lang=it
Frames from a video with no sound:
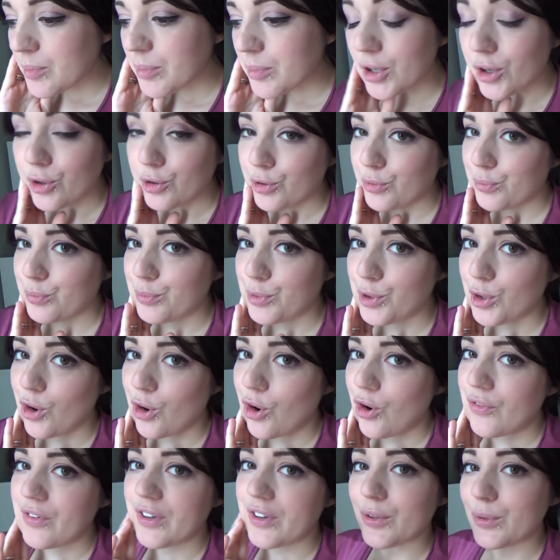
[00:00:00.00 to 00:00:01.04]
però non
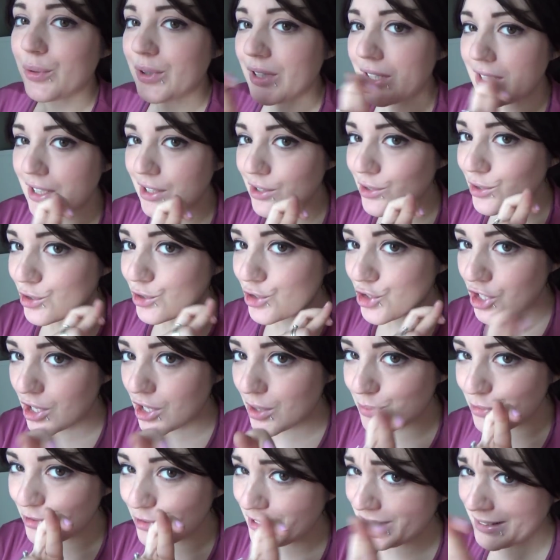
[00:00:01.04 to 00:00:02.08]
piove, quindi
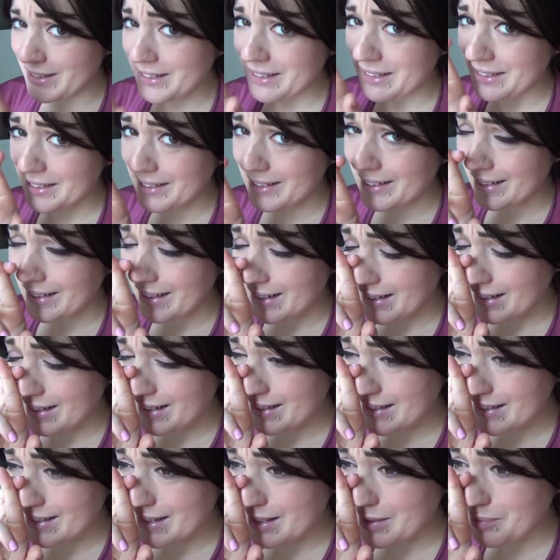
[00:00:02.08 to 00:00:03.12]
incrociamo le dita
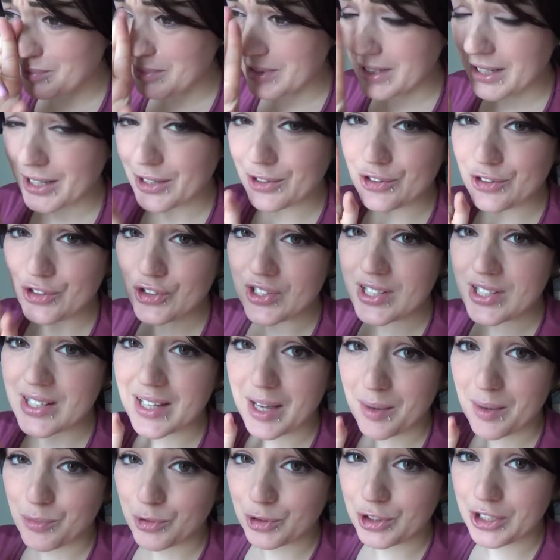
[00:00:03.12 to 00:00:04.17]
ragazze perché oggi
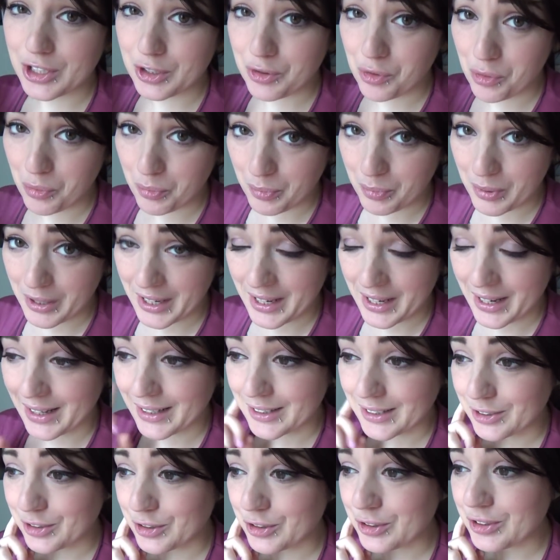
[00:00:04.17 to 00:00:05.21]
siamo di
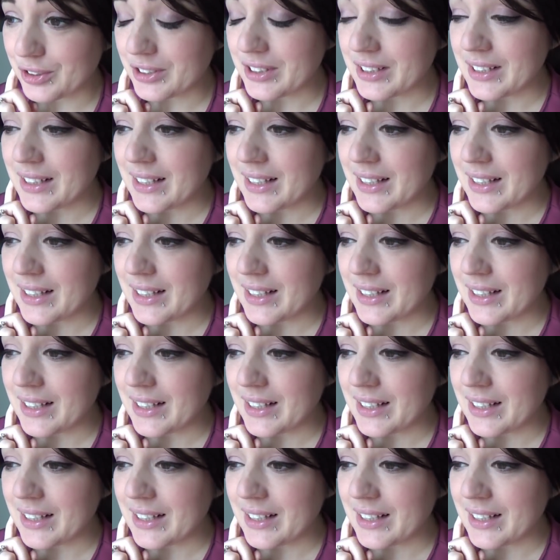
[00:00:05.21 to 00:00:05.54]
compleanno,